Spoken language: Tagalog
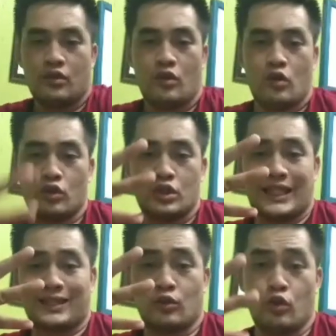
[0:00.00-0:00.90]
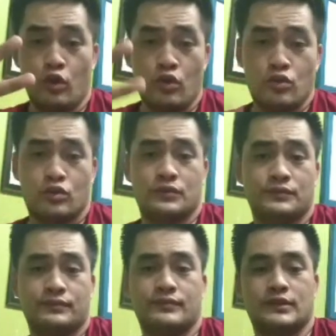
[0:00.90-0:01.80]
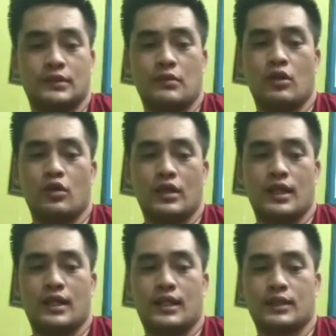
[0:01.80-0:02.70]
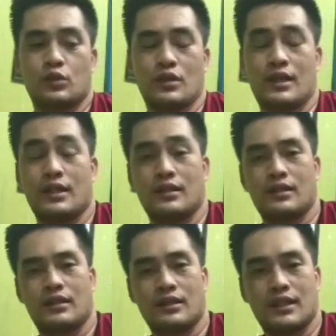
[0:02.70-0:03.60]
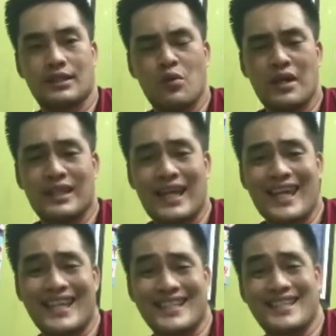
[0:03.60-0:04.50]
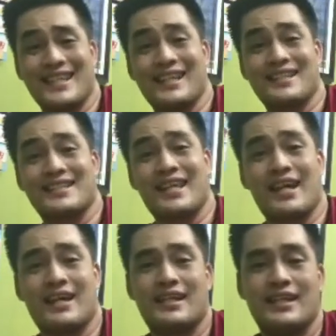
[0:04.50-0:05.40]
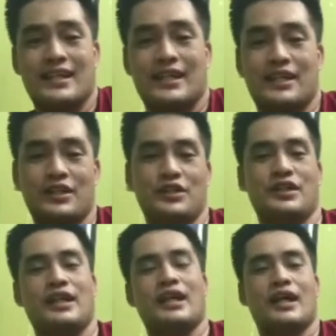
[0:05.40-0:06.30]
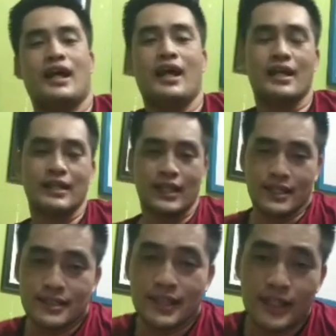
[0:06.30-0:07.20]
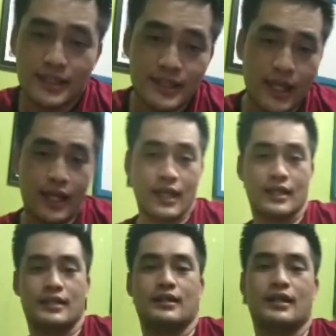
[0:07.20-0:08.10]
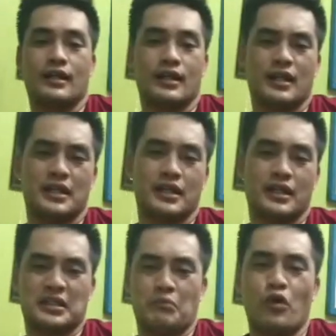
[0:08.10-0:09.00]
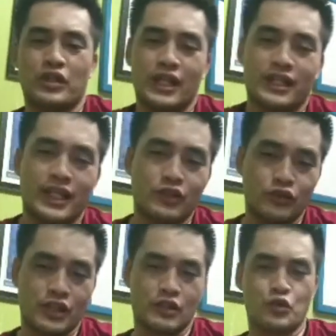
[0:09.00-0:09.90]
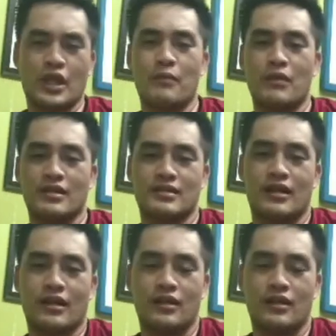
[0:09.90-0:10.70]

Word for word: og katulo mao ang ato gitawag nga excelsa, no? ang excelsa uh, ah, mo nilang gaignon nga daw sama sa